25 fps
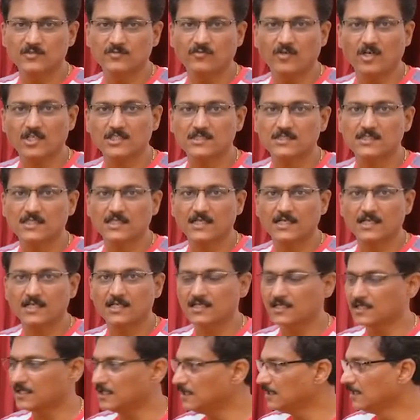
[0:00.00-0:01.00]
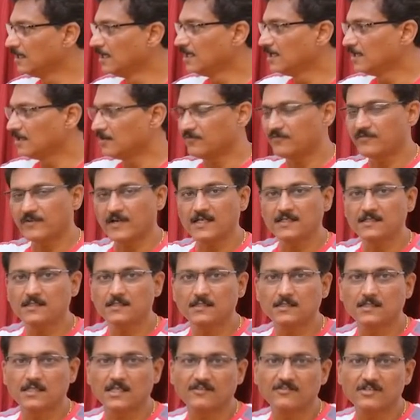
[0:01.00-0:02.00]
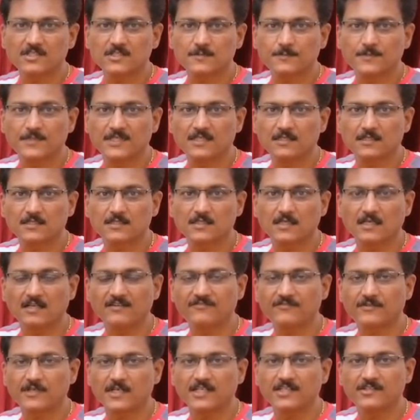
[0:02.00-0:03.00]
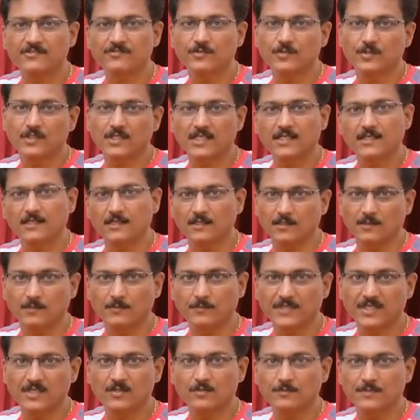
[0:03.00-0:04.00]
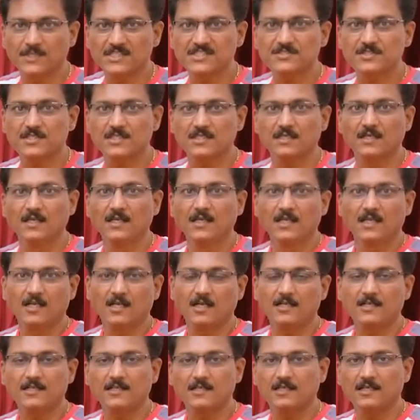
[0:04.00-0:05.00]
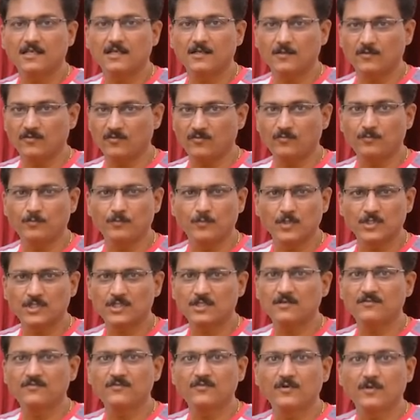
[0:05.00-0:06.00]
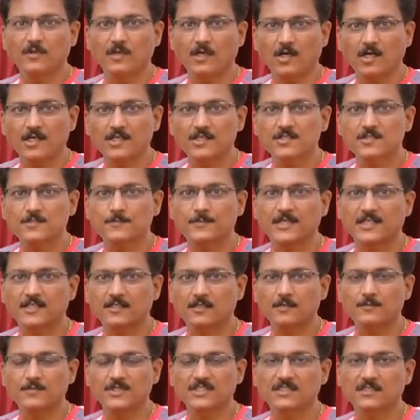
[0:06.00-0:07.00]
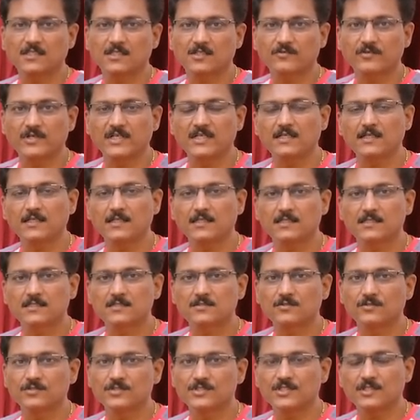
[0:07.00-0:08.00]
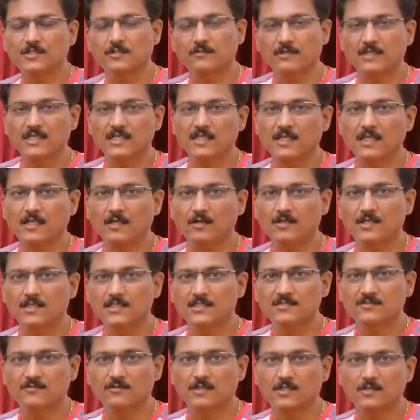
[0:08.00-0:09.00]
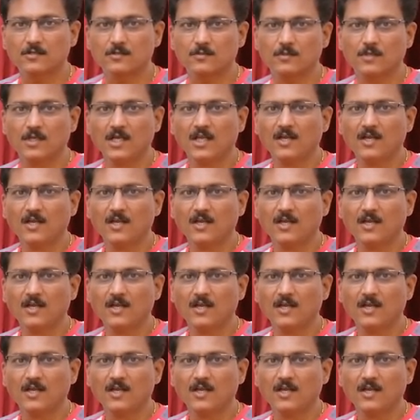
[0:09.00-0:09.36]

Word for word: వాచ్ చేయడానికి ఫ్రంట్ టవర్ స్పీకర్స్ లెఫ్ట్ రైట్ ఉంటే మీకు మంచి అంటే మొత్తం ఆడియో స్పెక్ట్రమ్ అంతా ట్వంటీ హర్ట్స్ నుంచి ట్వంటీ కిలో హర్ట్స్ వరకు